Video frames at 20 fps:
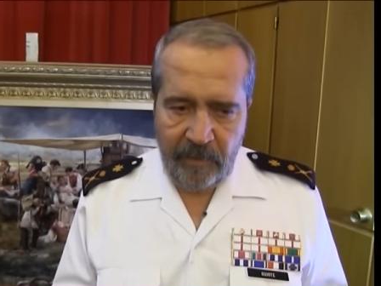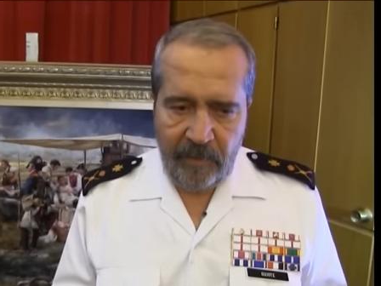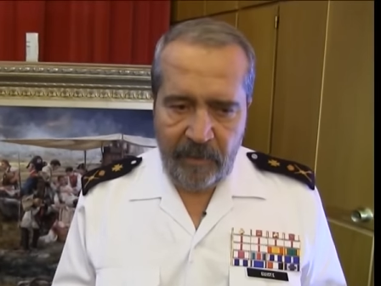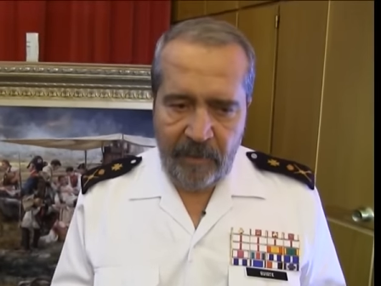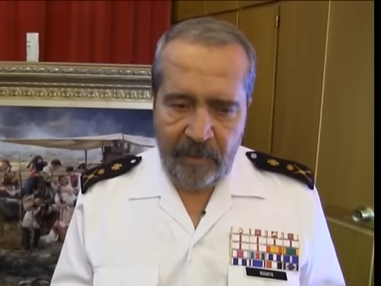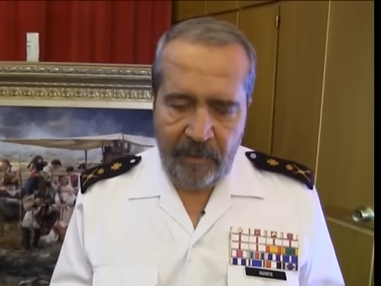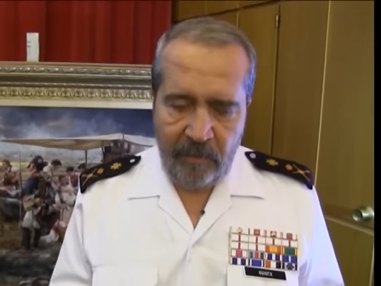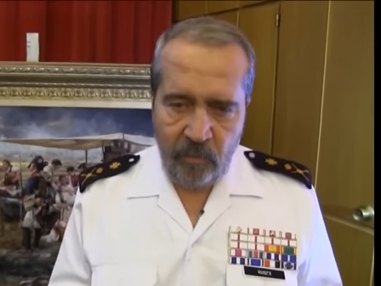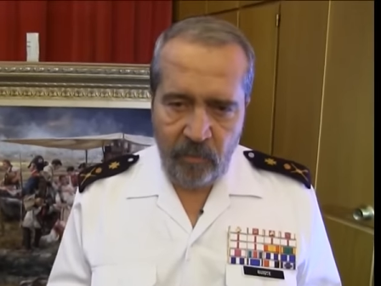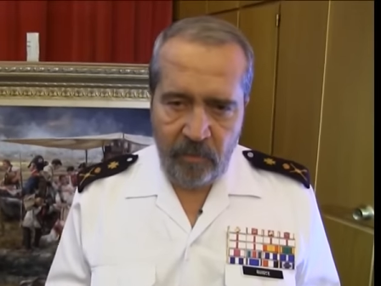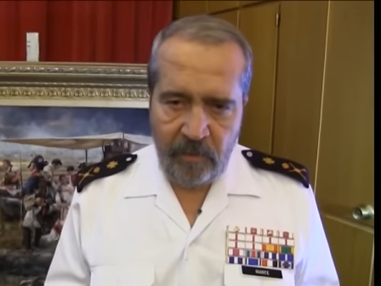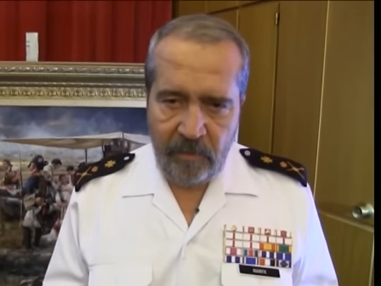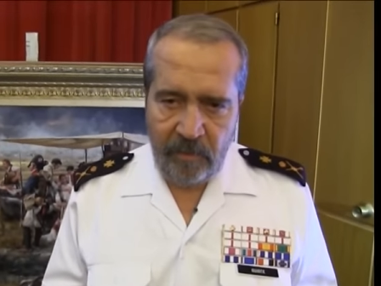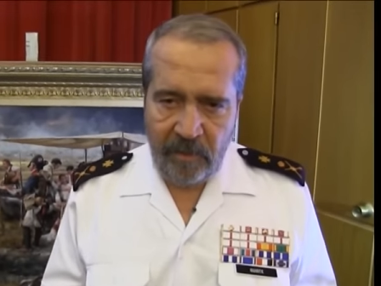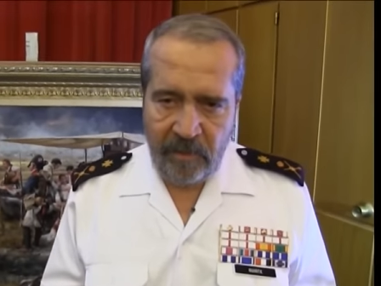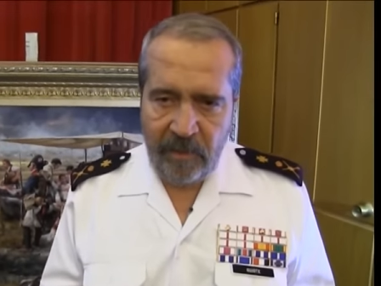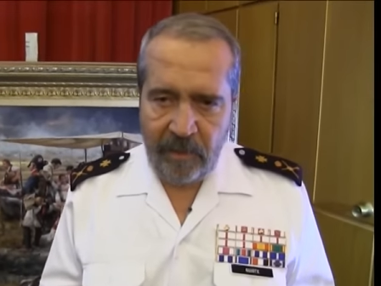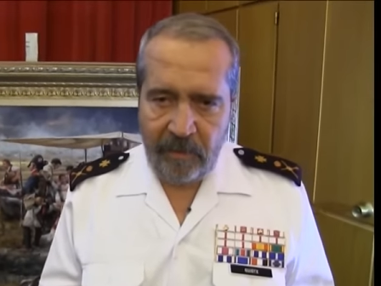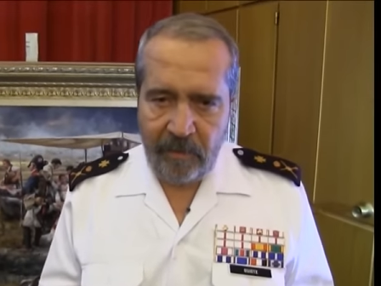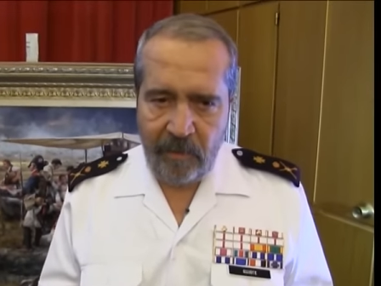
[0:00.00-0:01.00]
en un
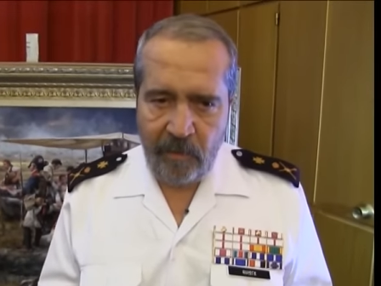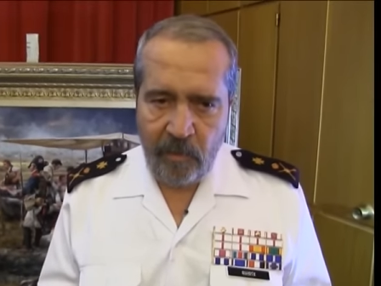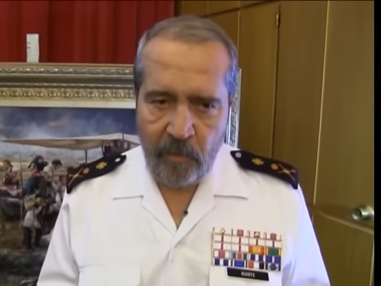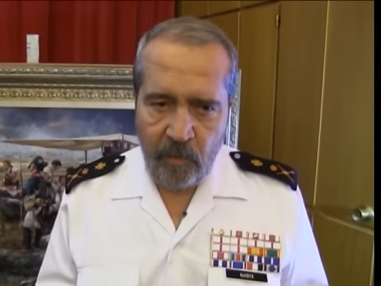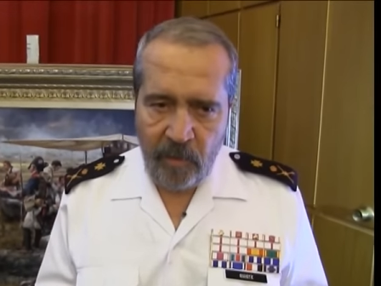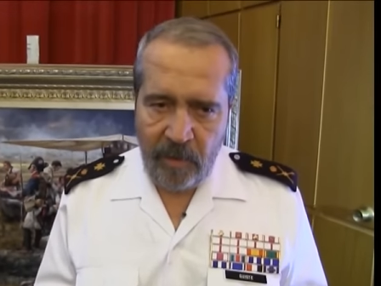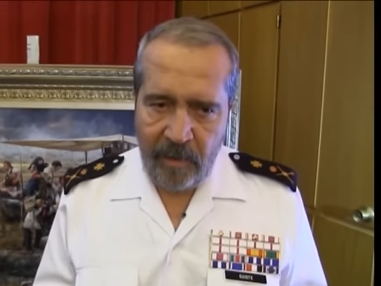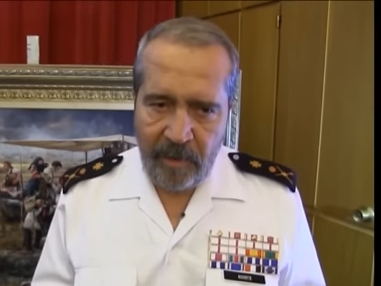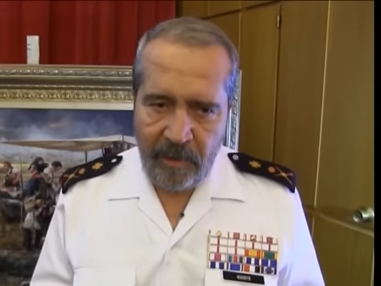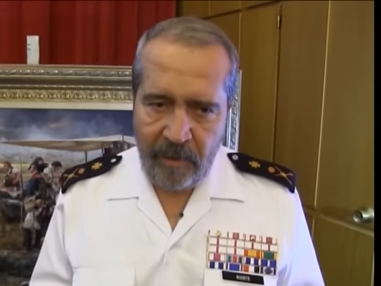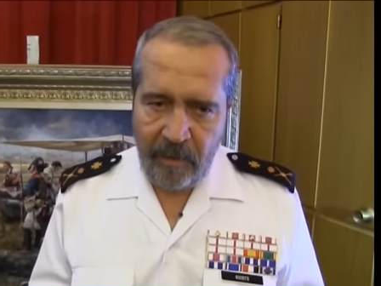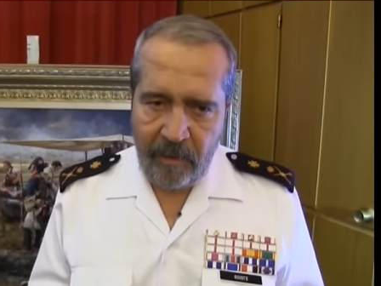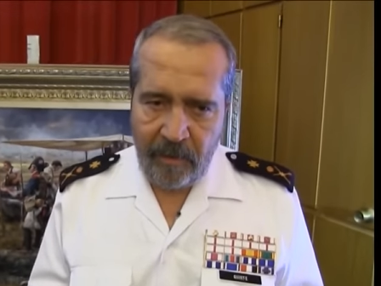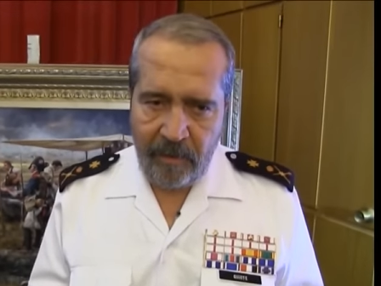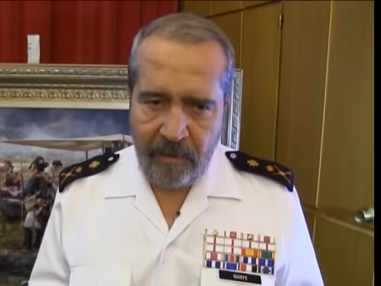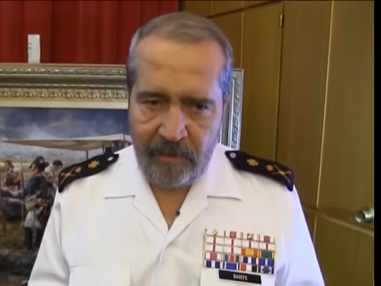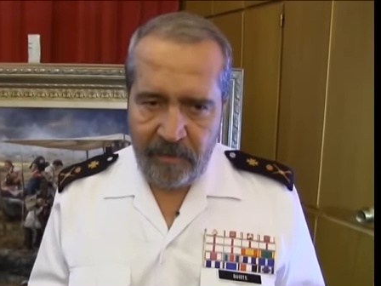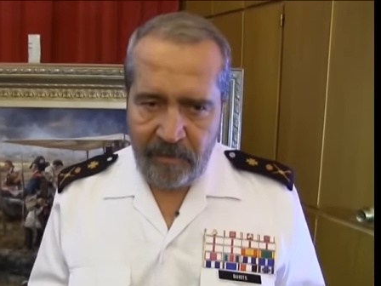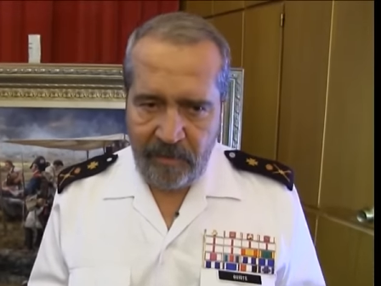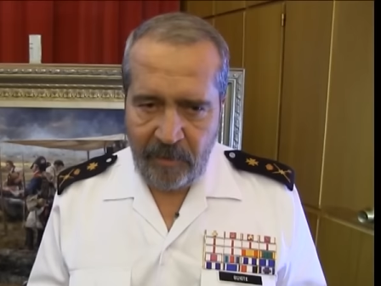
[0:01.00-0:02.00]
desastre como es la
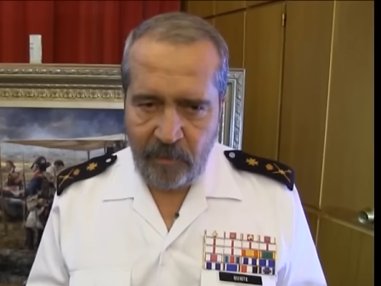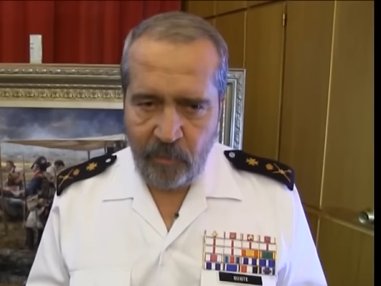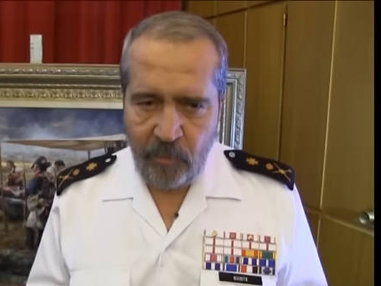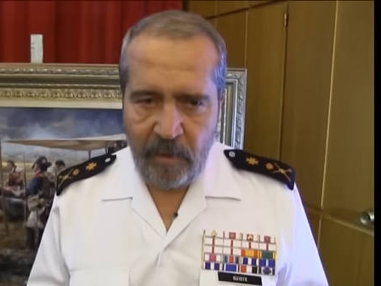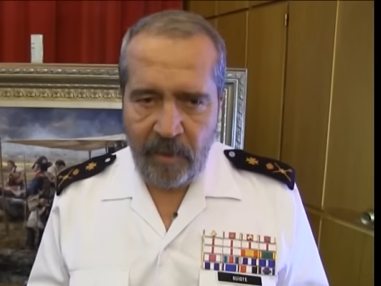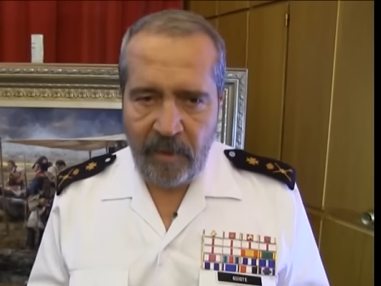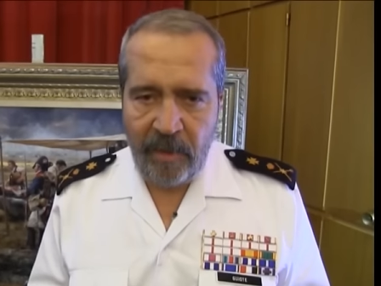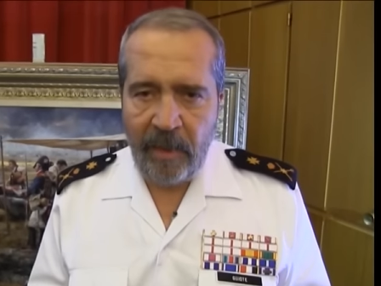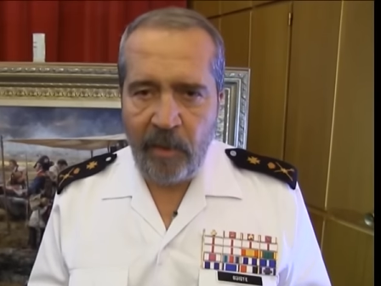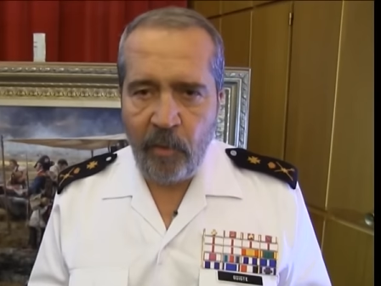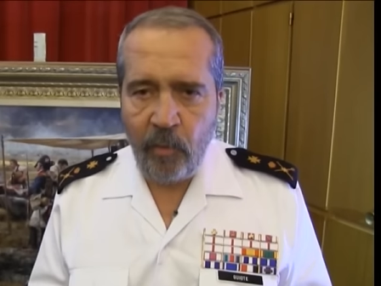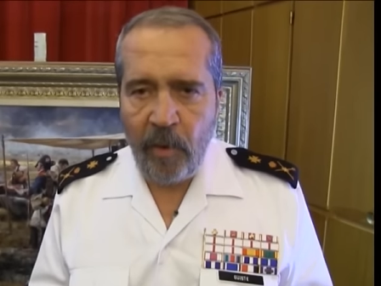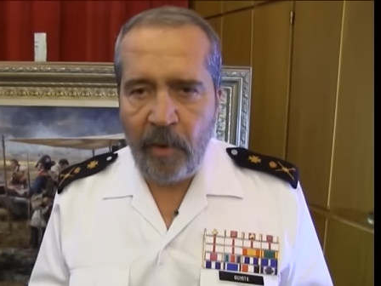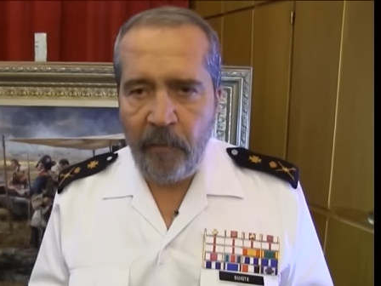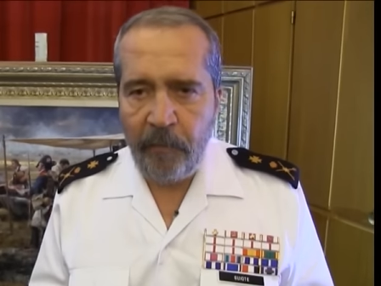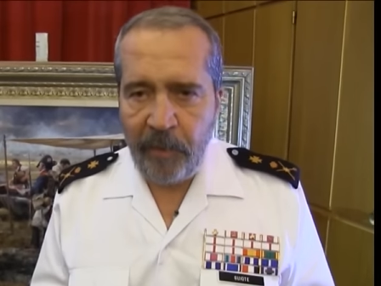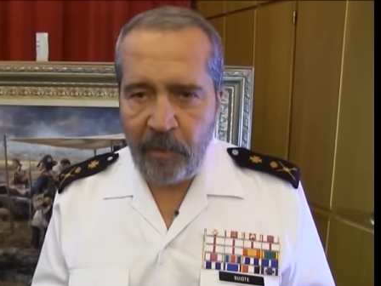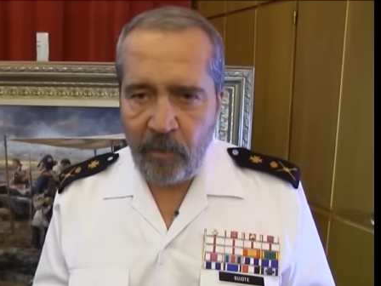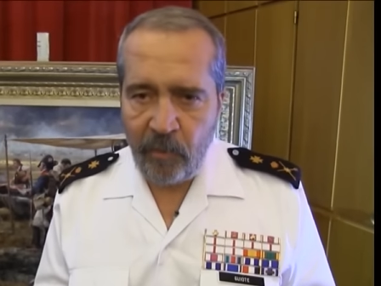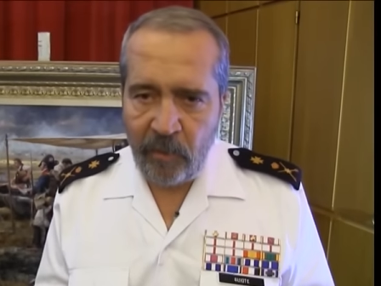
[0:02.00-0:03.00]
guerra se actuaría
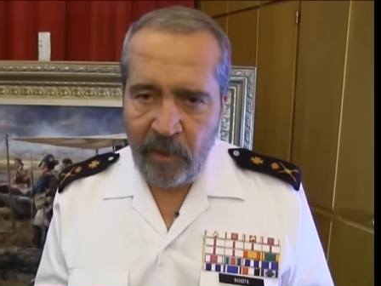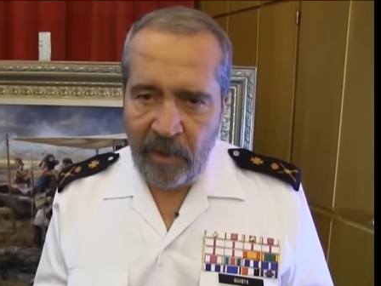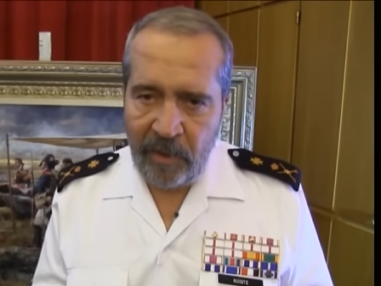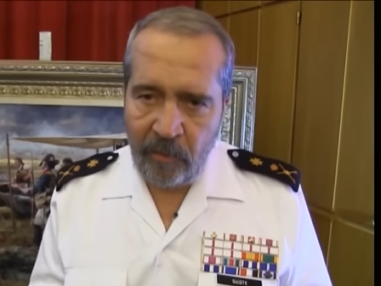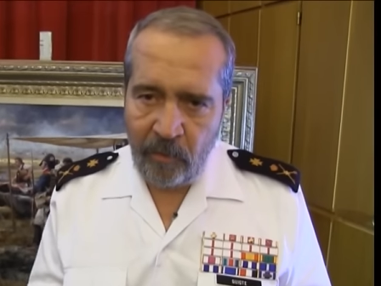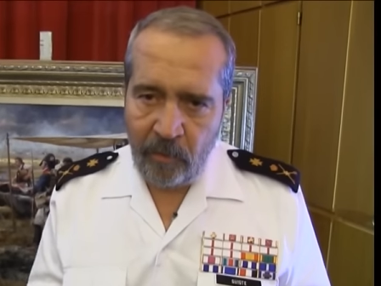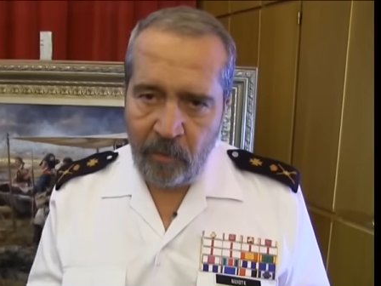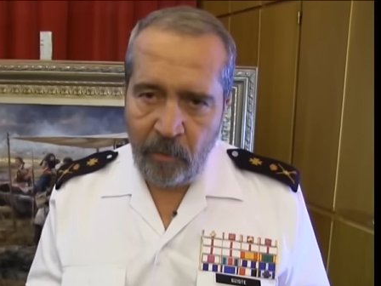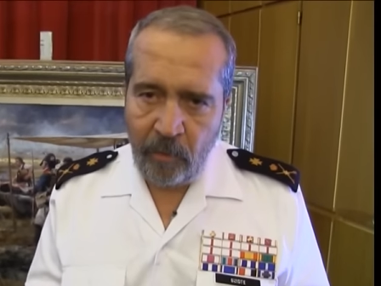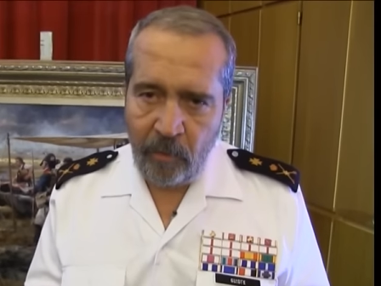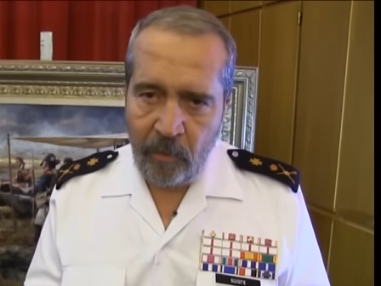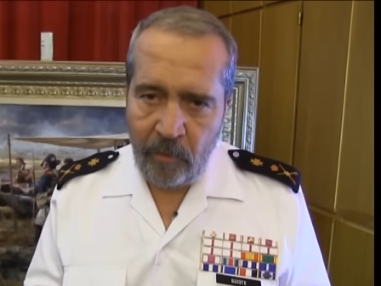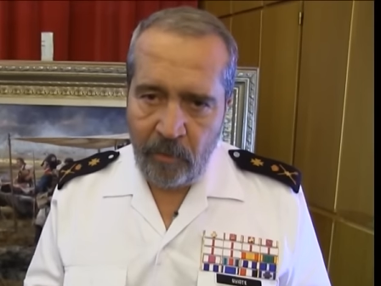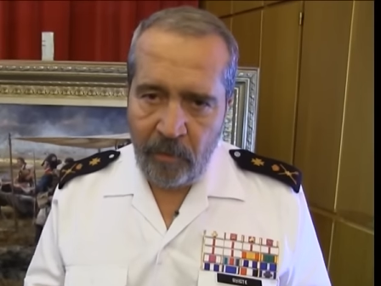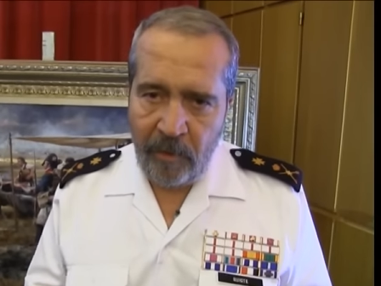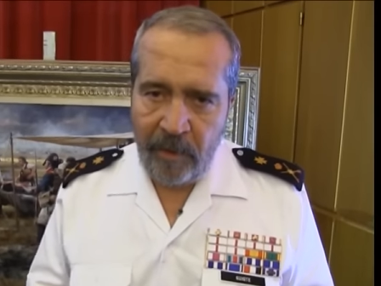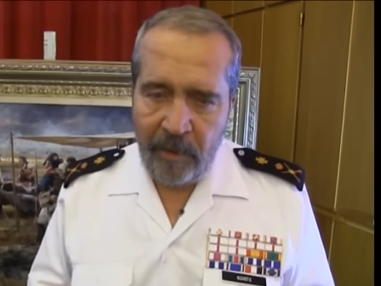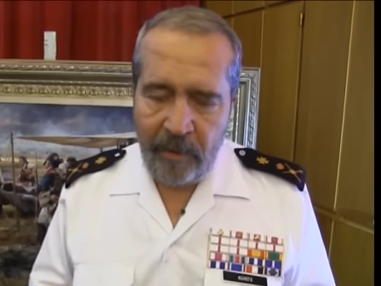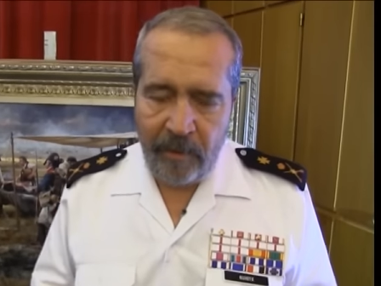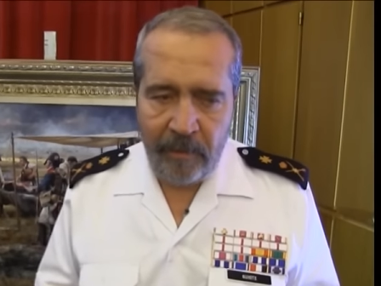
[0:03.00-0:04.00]
igual, pero en
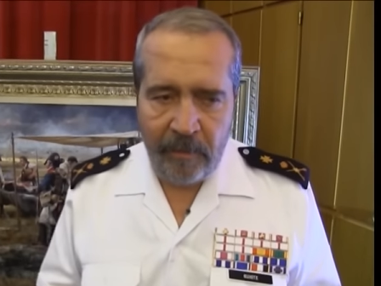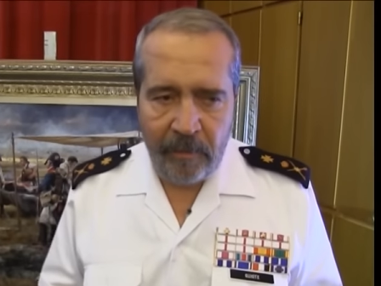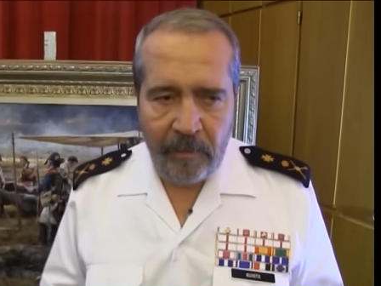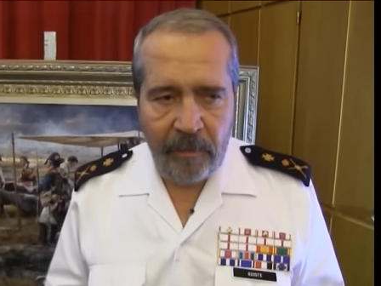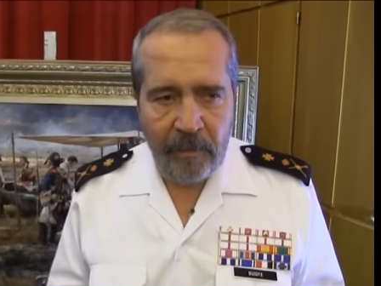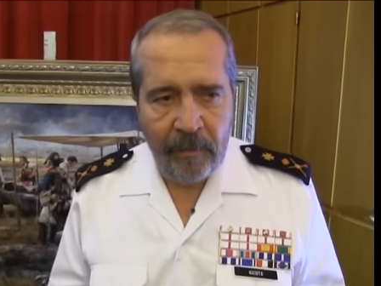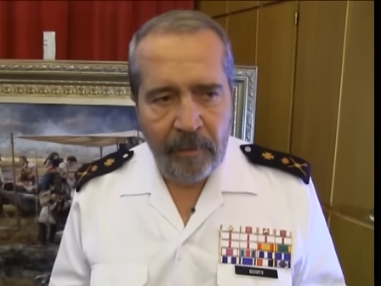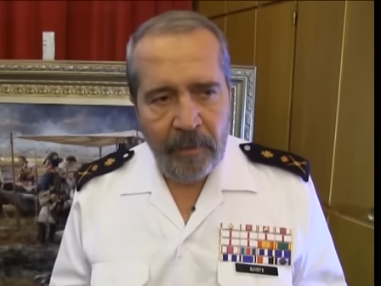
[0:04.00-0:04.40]
todo el